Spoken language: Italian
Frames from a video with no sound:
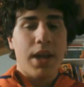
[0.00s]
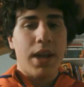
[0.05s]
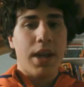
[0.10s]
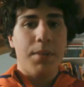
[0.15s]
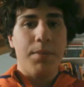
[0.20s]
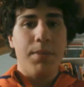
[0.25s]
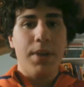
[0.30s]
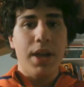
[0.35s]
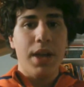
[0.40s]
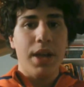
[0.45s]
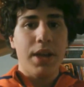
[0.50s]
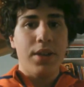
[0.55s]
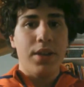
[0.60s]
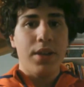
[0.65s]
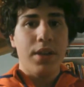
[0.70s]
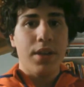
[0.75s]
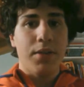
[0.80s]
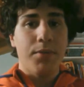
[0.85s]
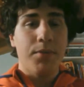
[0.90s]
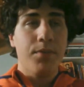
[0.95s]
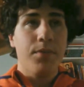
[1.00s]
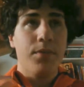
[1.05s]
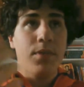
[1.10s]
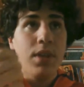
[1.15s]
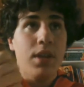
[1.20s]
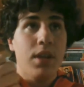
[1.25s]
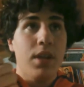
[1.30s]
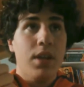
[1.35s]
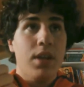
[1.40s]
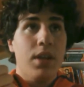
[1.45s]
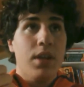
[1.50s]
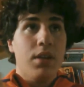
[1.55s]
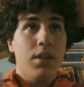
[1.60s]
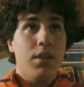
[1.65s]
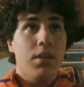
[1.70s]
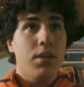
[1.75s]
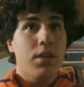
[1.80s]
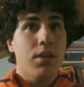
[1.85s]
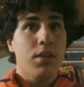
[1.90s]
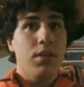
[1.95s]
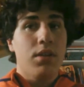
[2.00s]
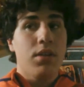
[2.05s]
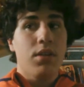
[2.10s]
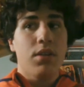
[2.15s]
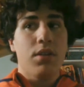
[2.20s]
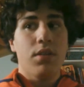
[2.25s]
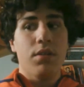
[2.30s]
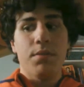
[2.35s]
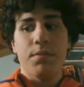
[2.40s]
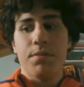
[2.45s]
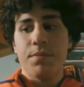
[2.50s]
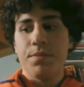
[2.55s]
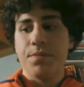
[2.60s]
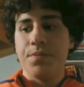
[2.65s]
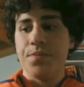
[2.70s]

arrabbiate. Ehm,